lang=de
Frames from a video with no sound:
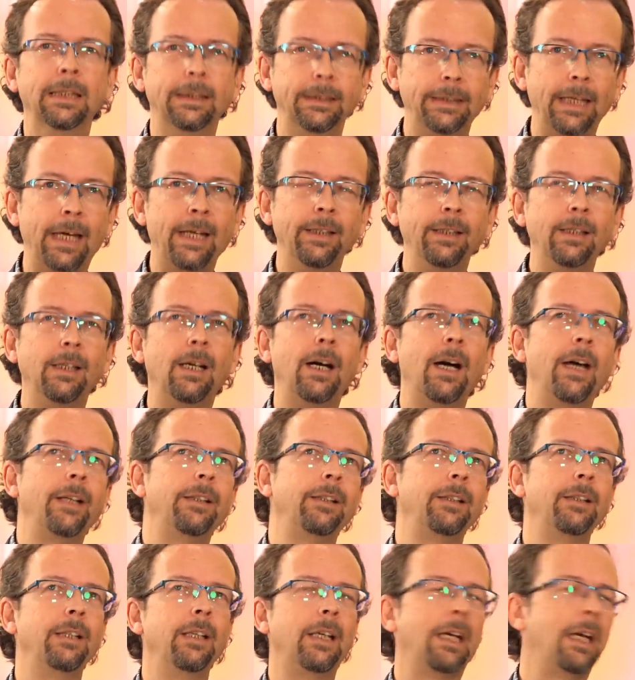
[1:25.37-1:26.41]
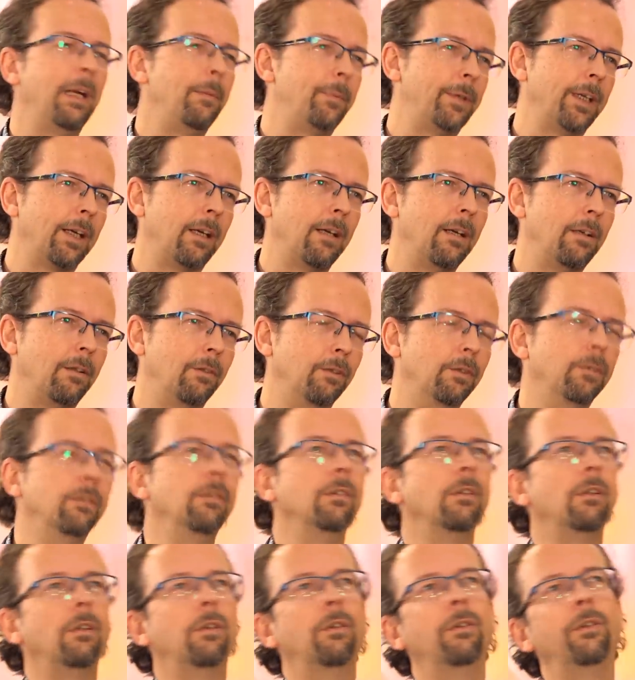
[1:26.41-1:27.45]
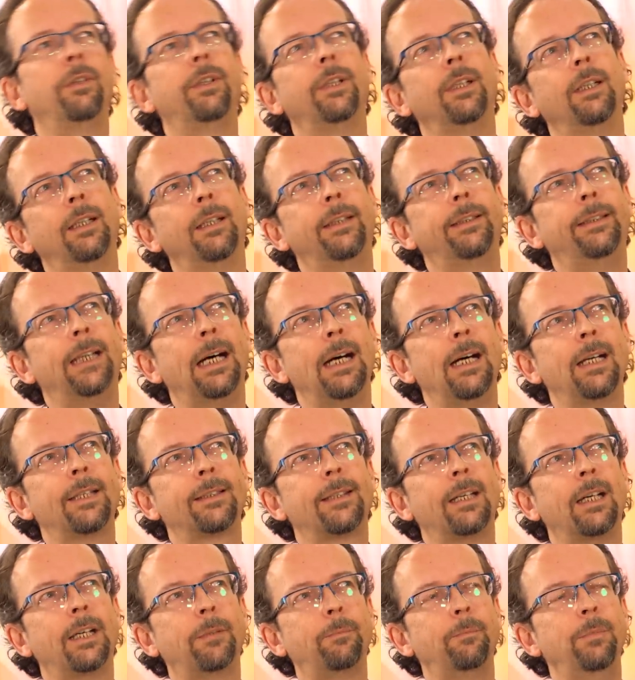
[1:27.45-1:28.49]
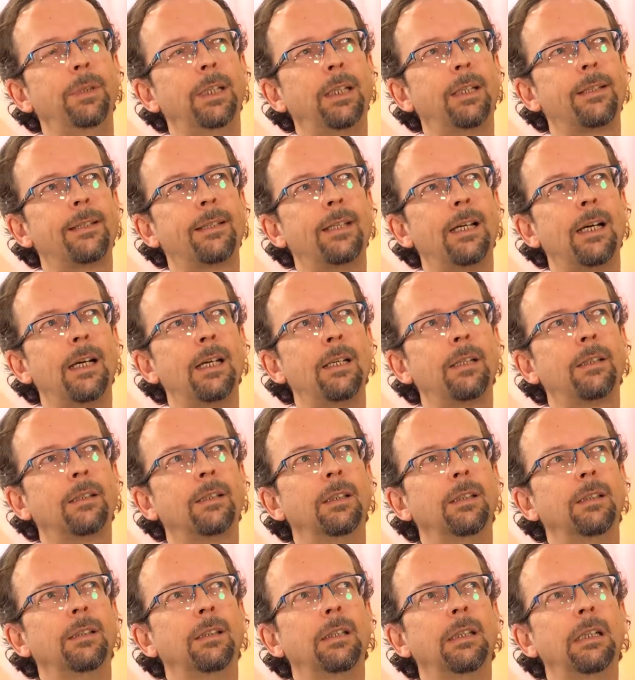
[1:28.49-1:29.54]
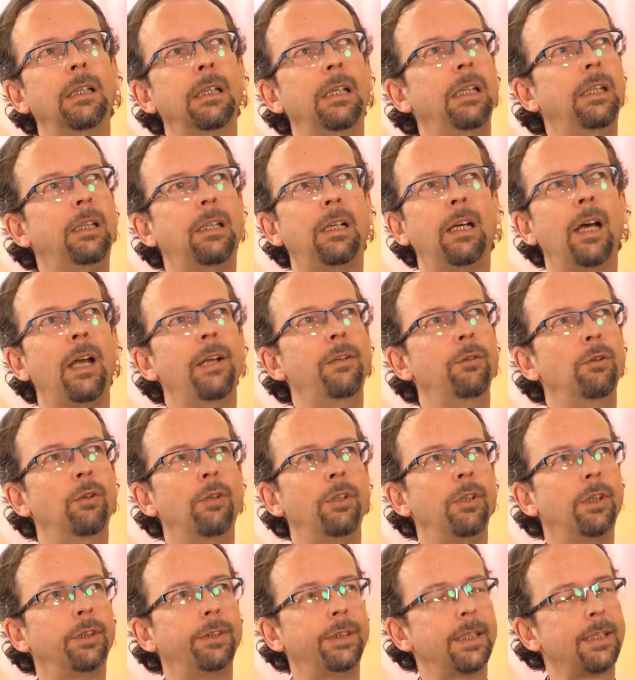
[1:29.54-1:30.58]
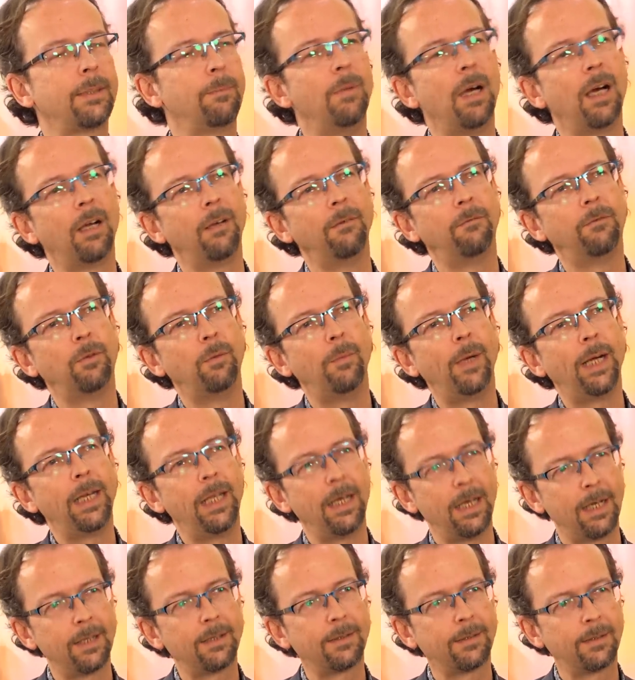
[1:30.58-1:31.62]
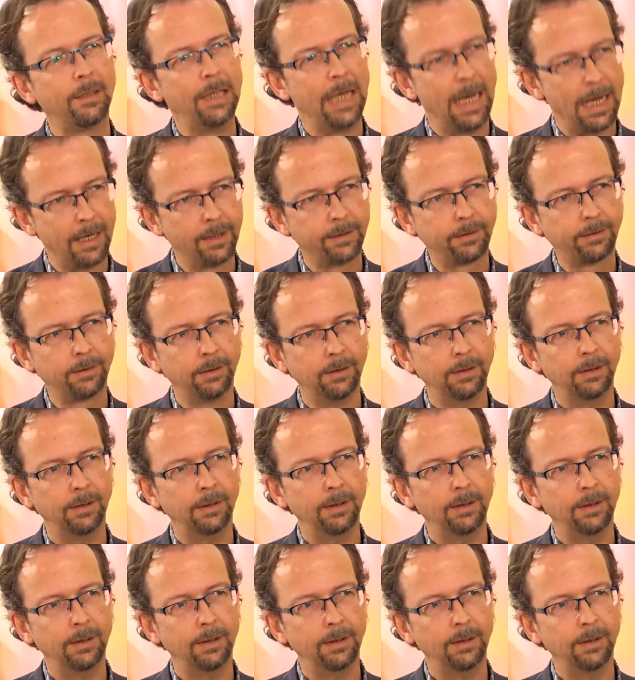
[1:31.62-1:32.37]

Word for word: Dann hatte ich eine Krebserkrankung und äh, das hat mir gezeigt, ich kann nur noch das machen, wo mein Herz lacht.